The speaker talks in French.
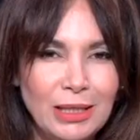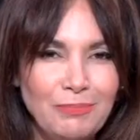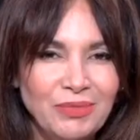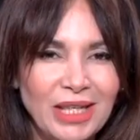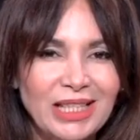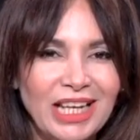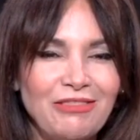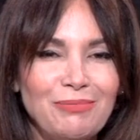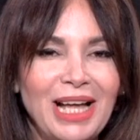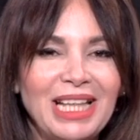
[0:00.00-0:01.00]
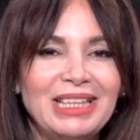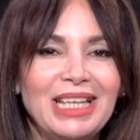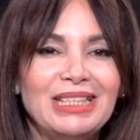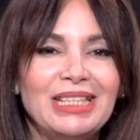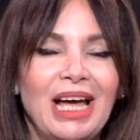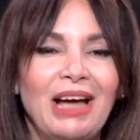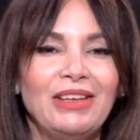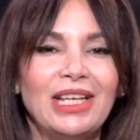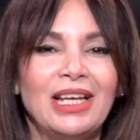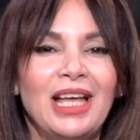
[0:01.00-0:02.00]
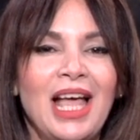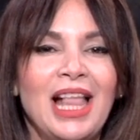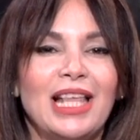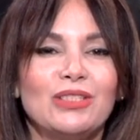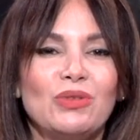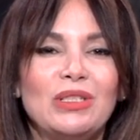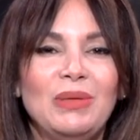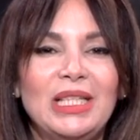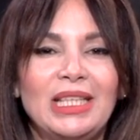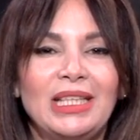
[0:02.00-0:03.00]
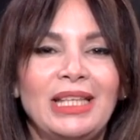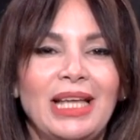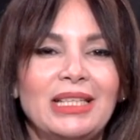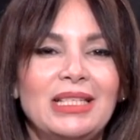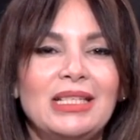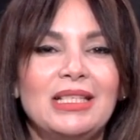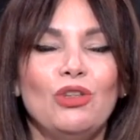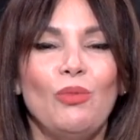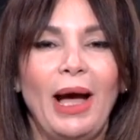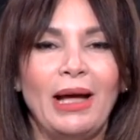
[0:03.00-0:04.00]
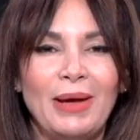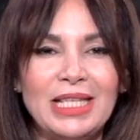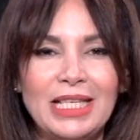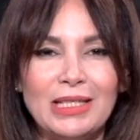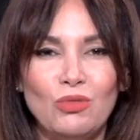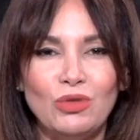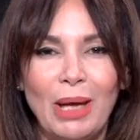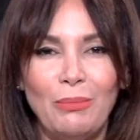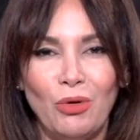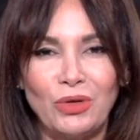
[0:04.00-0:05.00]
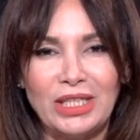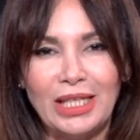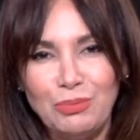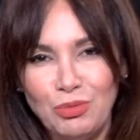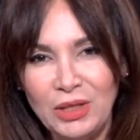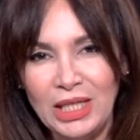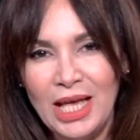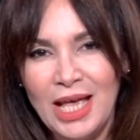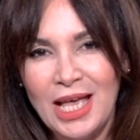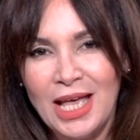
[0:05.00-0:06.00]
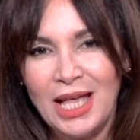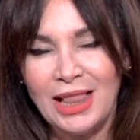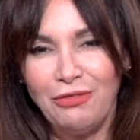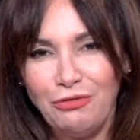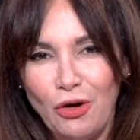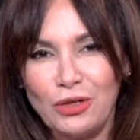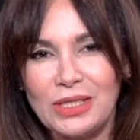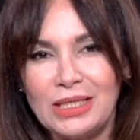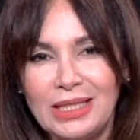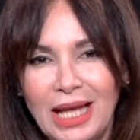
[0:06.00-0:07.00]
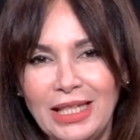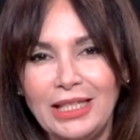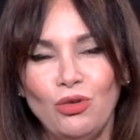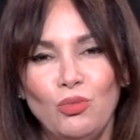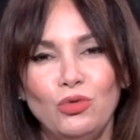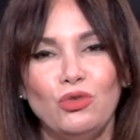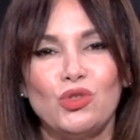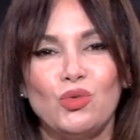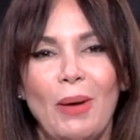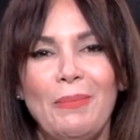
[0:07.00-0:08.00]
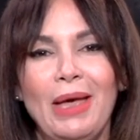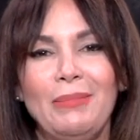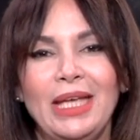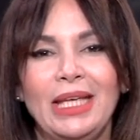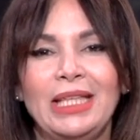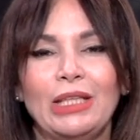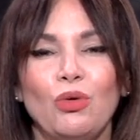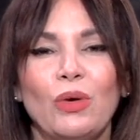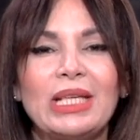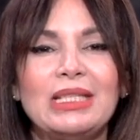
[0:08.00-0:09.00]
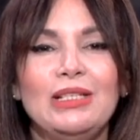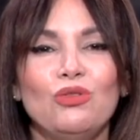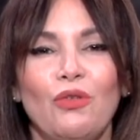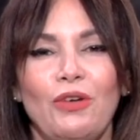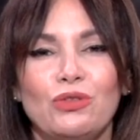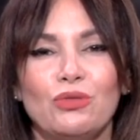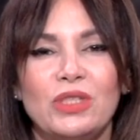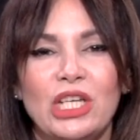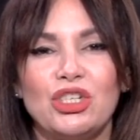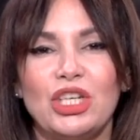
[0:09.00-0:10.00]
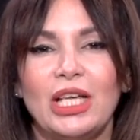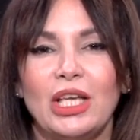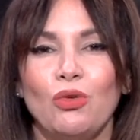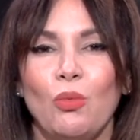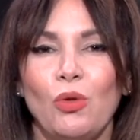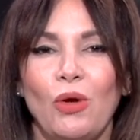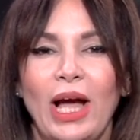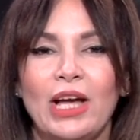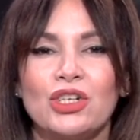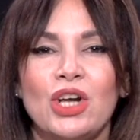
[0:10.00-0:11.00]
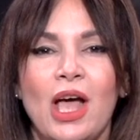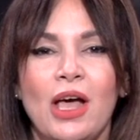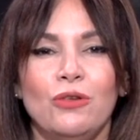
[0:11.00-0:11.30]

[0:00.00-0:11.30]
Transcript: idées et des rêves plein la tête avec la sensibilité d'un artiste et le pragmatisme d'un banquier. Et puis, la force d'aller au bout de soi-même et d'être résilient face aux échecs et aux blocages,